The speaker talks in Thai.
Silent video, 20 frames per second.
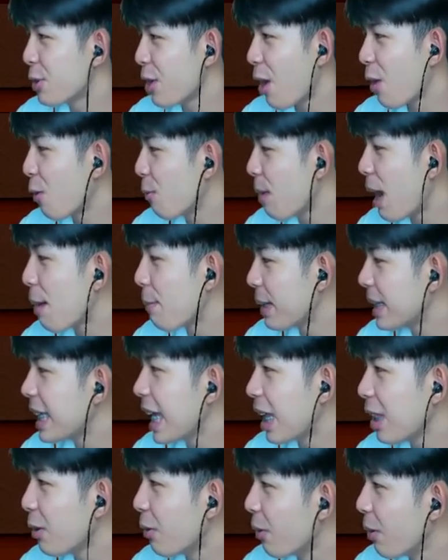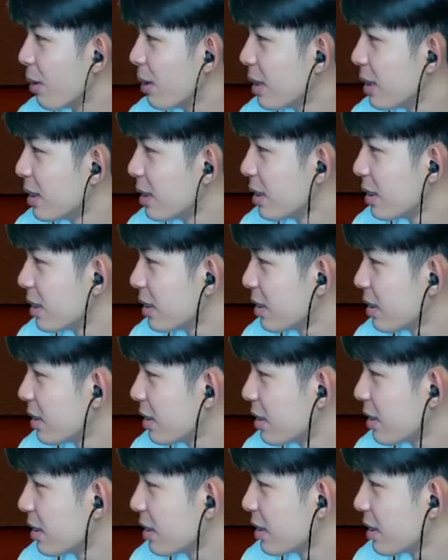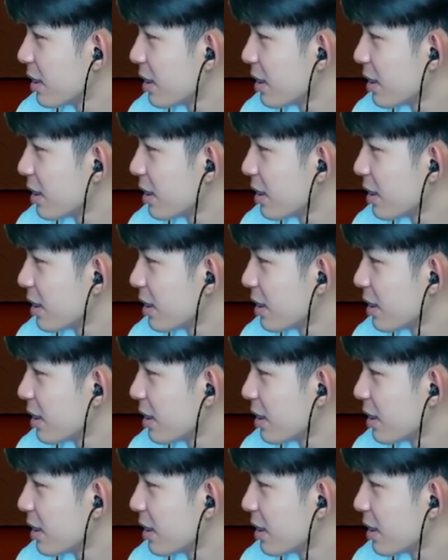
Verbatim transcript: ช่องกูบ้างไหมนี่ฮัลโหลพี่ถามผมใช่ไหม